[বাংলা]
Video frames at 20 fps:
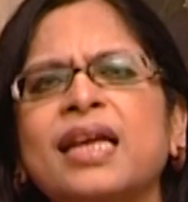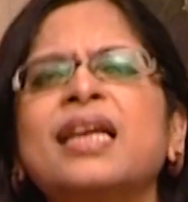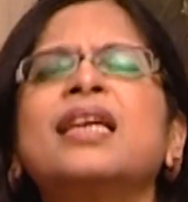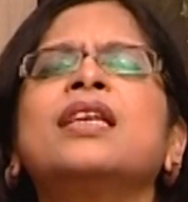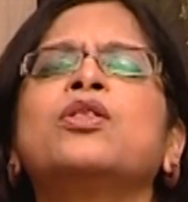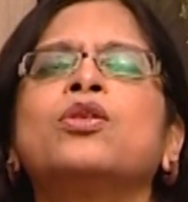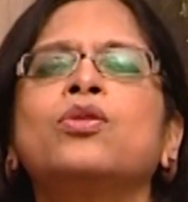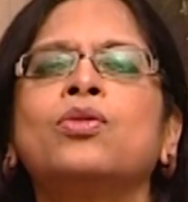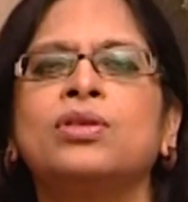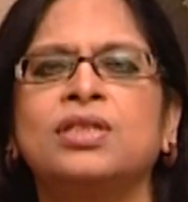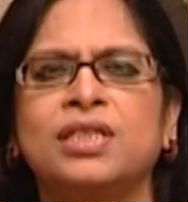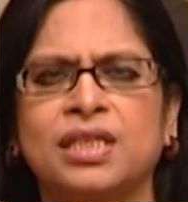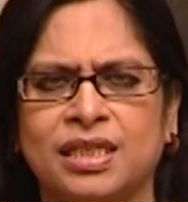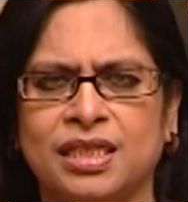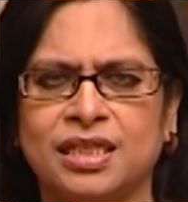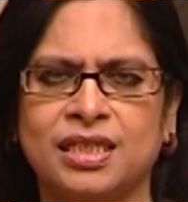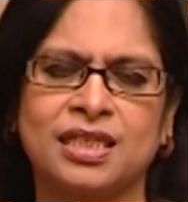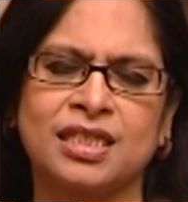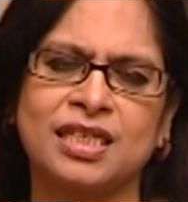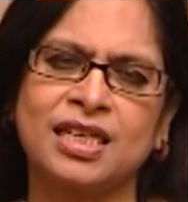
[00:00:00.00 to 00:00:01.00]
একই তো
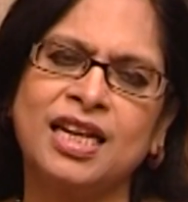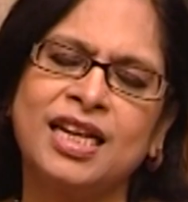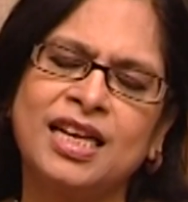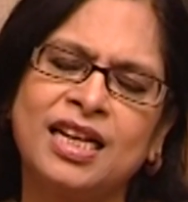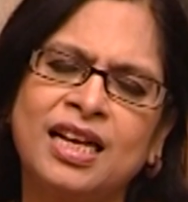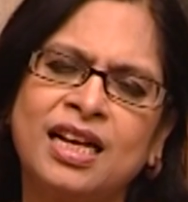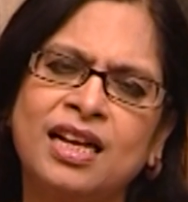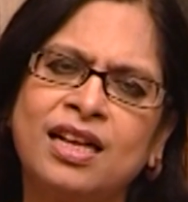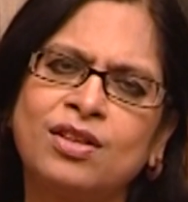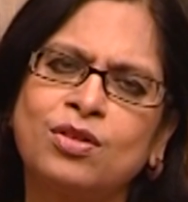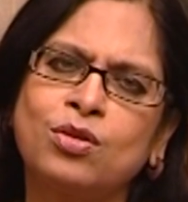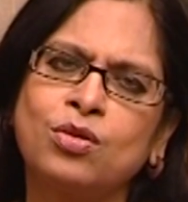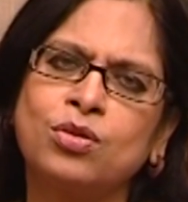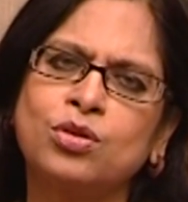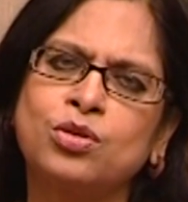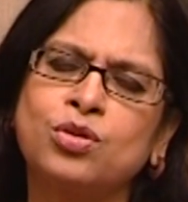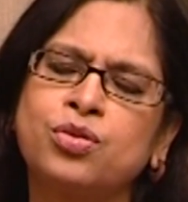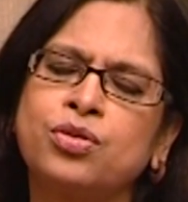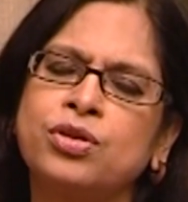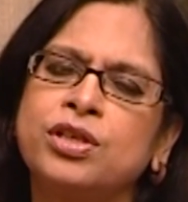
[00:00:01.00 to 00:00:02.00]
জিনিস তো
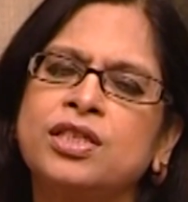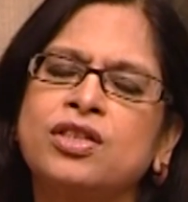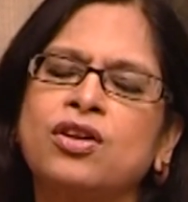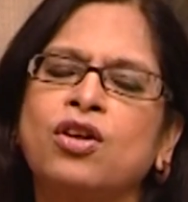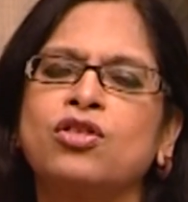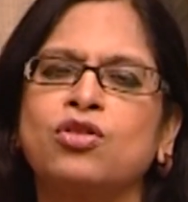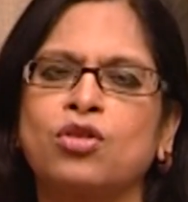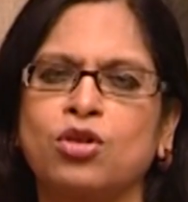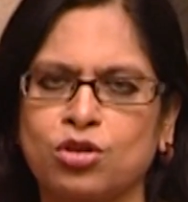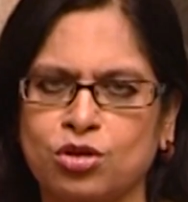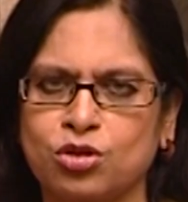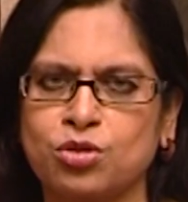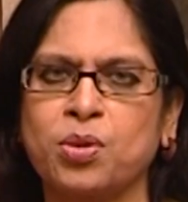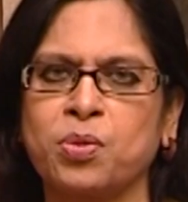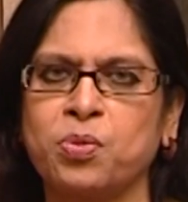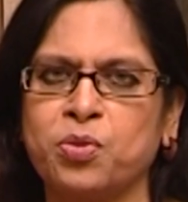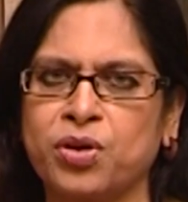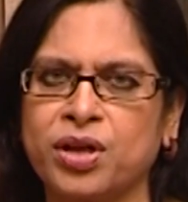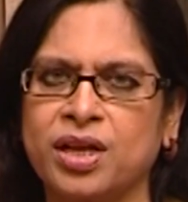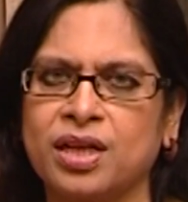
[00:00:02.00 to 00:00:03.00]
ছুরিটা হয়তো অনেক
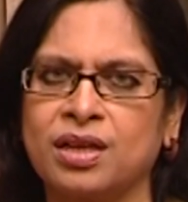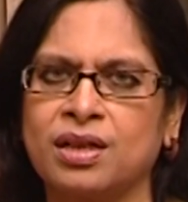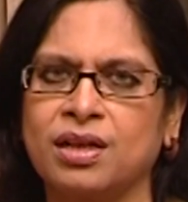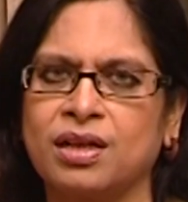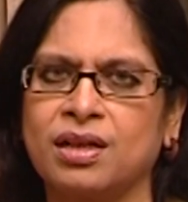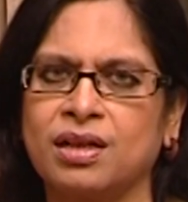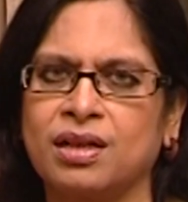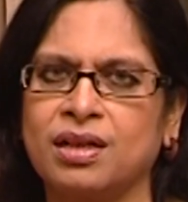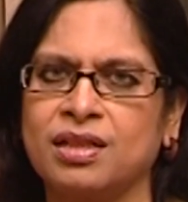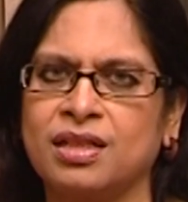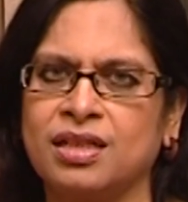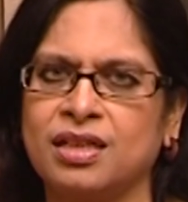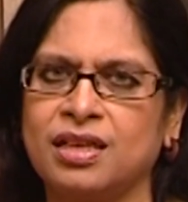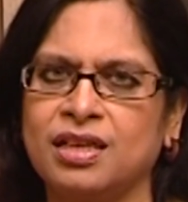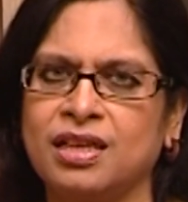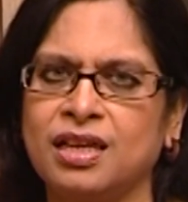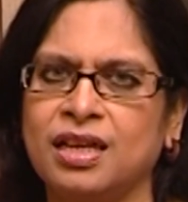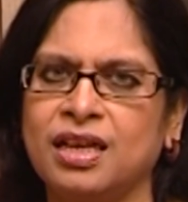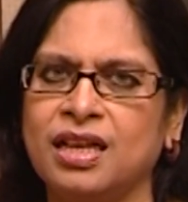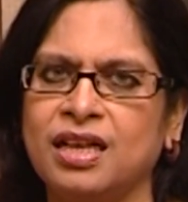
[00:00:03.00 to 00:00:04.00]
সময় মুখে দিই
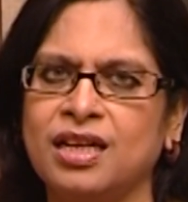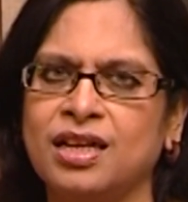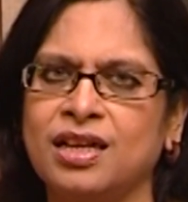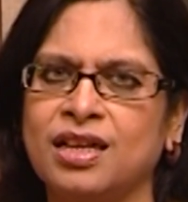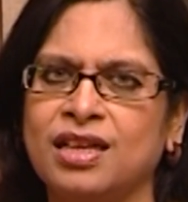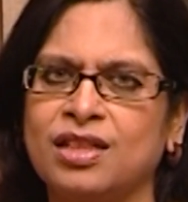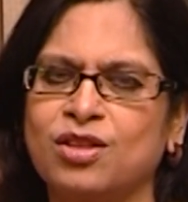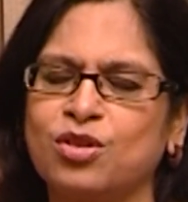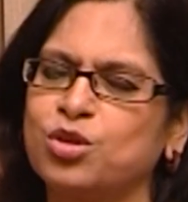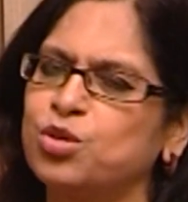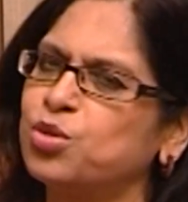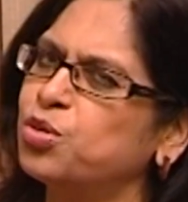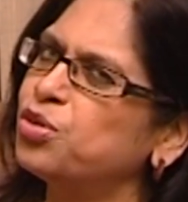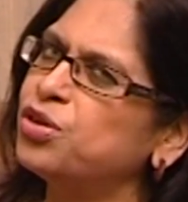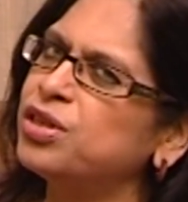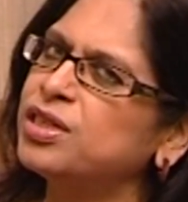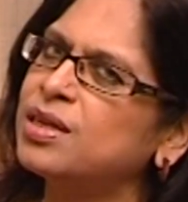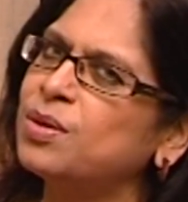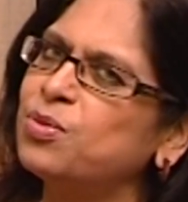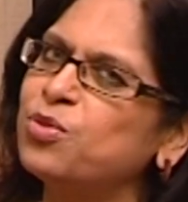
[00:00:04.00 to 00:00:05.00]
তো
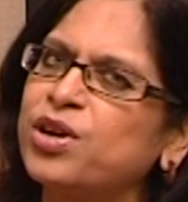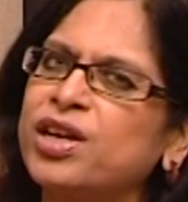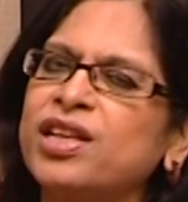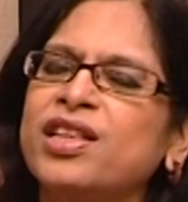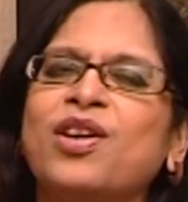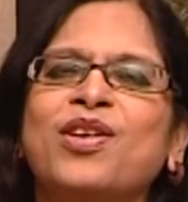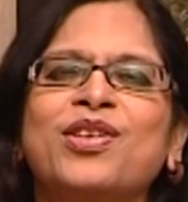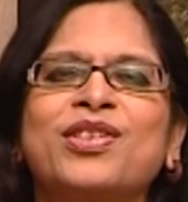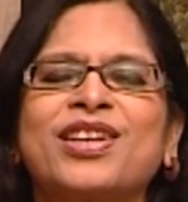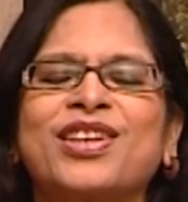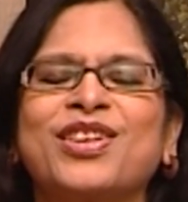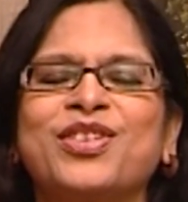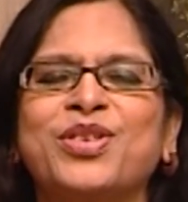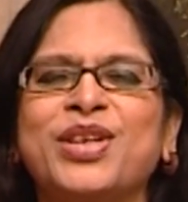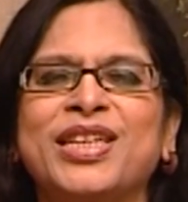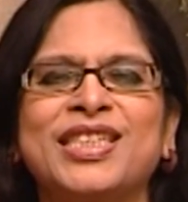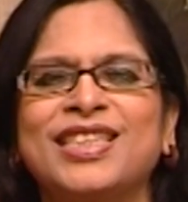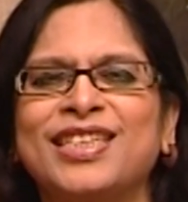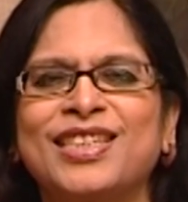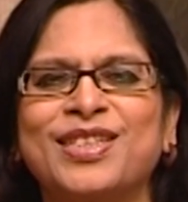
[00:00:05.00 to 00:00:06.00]
ছুরিটা মুখে দেওয়াটা কিন্তু
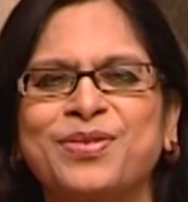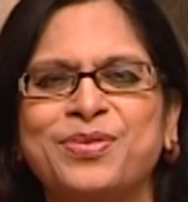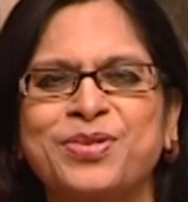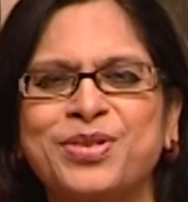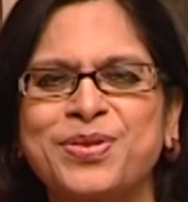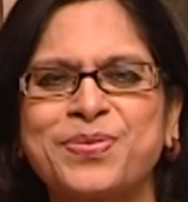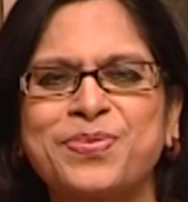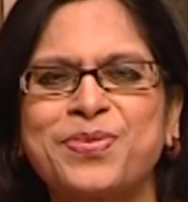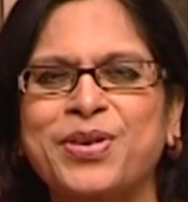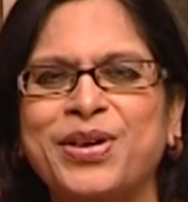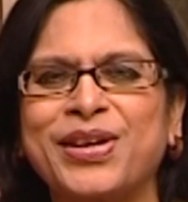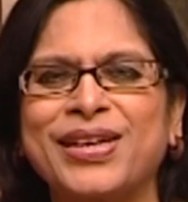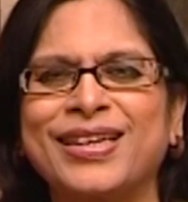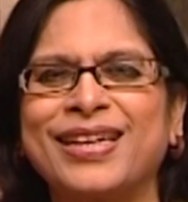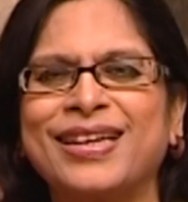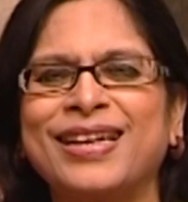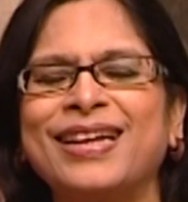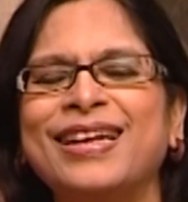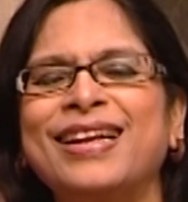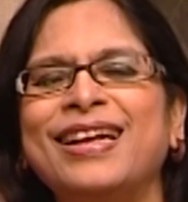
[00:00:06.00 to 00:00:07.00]
এটিকেটার মধ্যে পড়ে
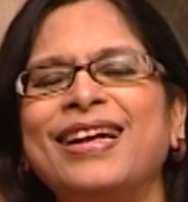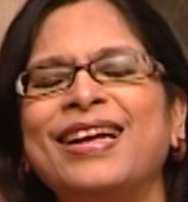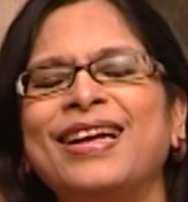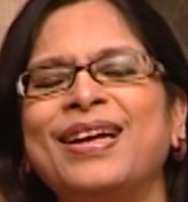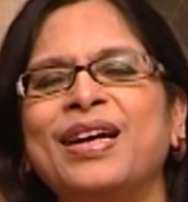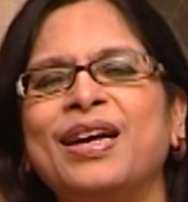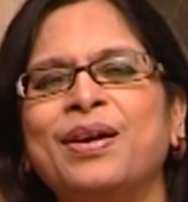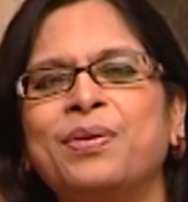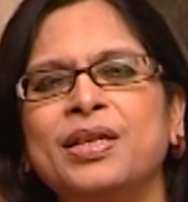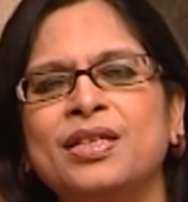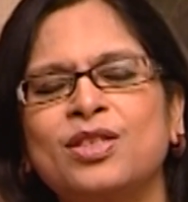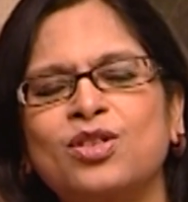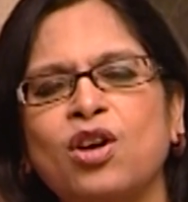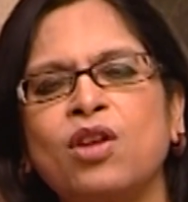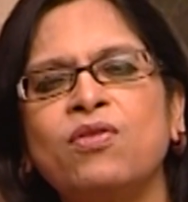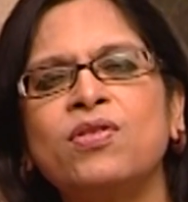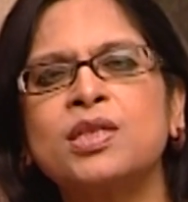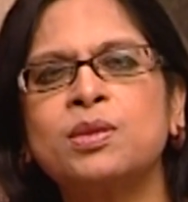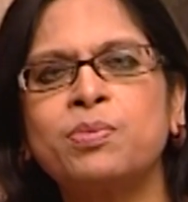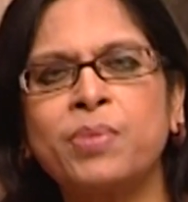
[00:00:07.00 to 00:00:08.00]
না ইটস
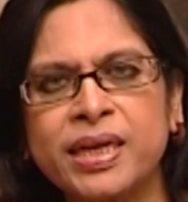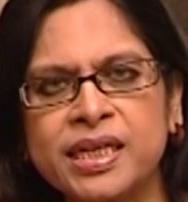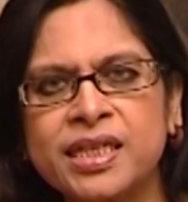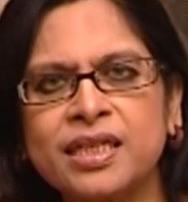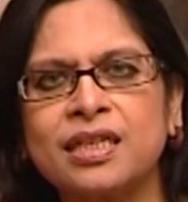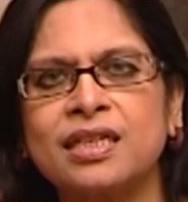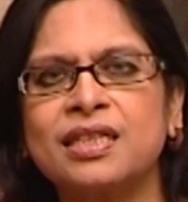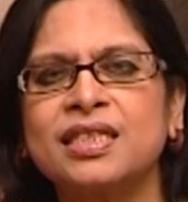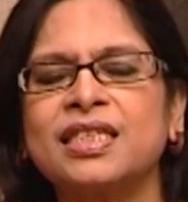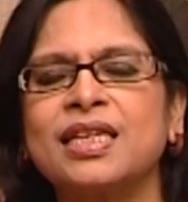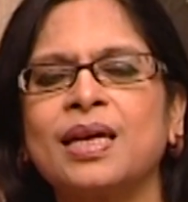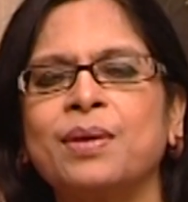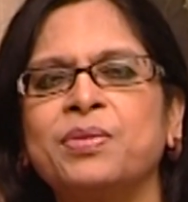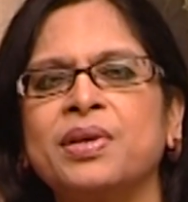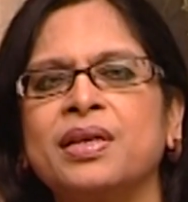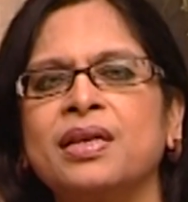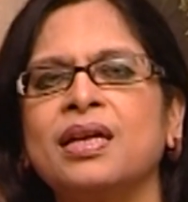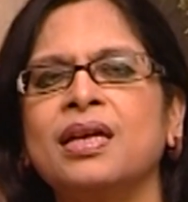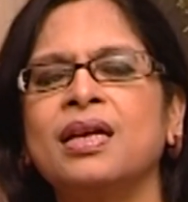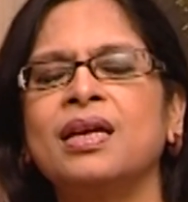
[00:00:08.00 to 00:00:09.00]
অলওয়েজ বেটার যে
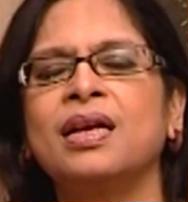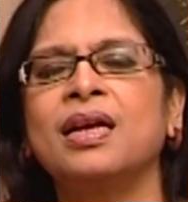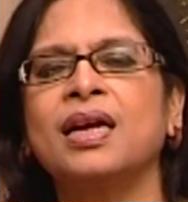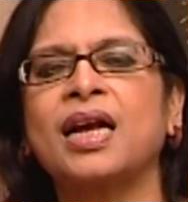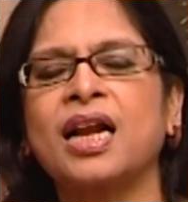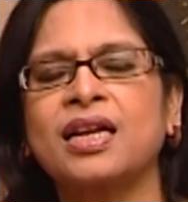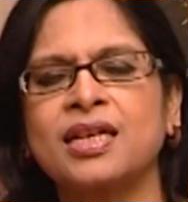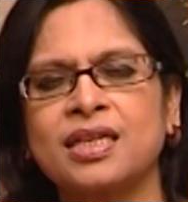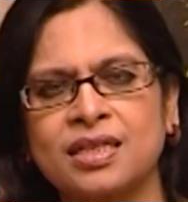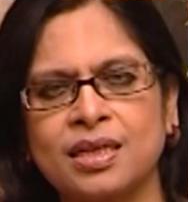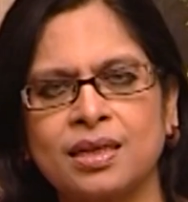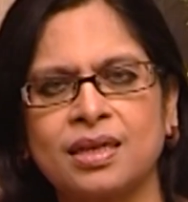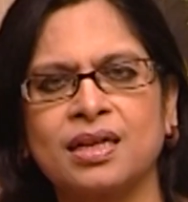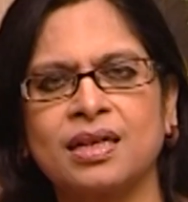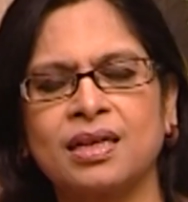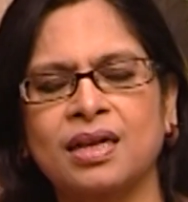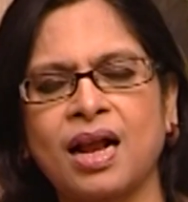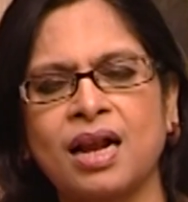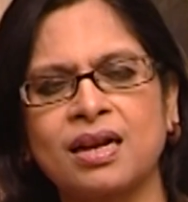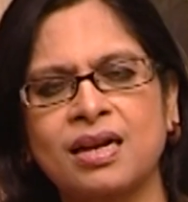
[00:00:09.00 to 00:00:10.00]
আমি কাটা
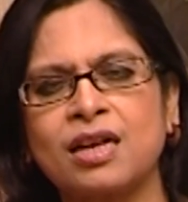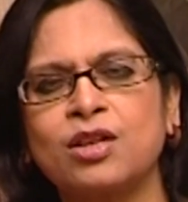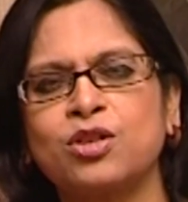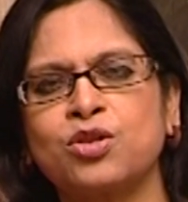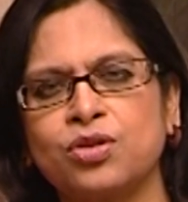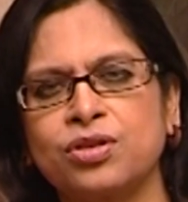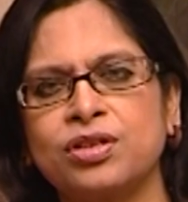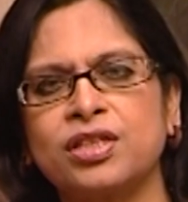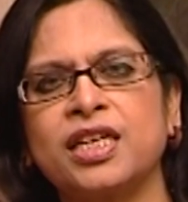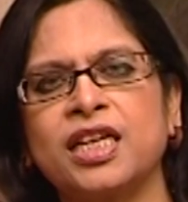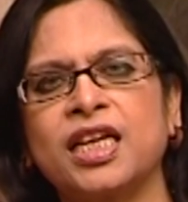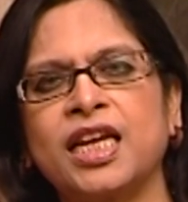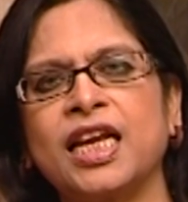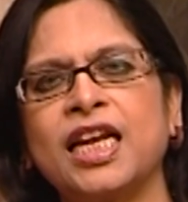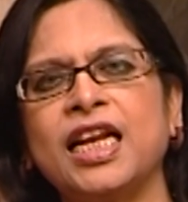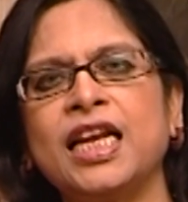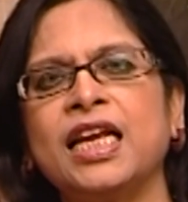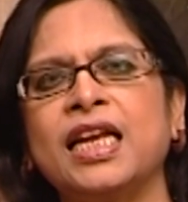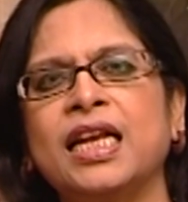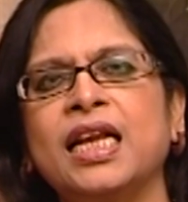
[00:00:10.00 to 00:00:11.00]
কাটার ছুরি দিয়ে
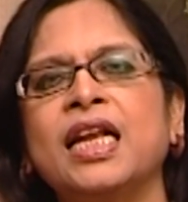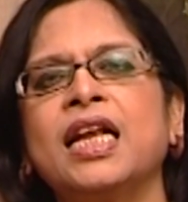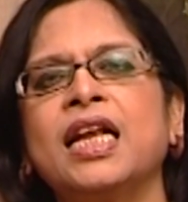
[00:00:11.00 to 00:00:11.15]
খেলে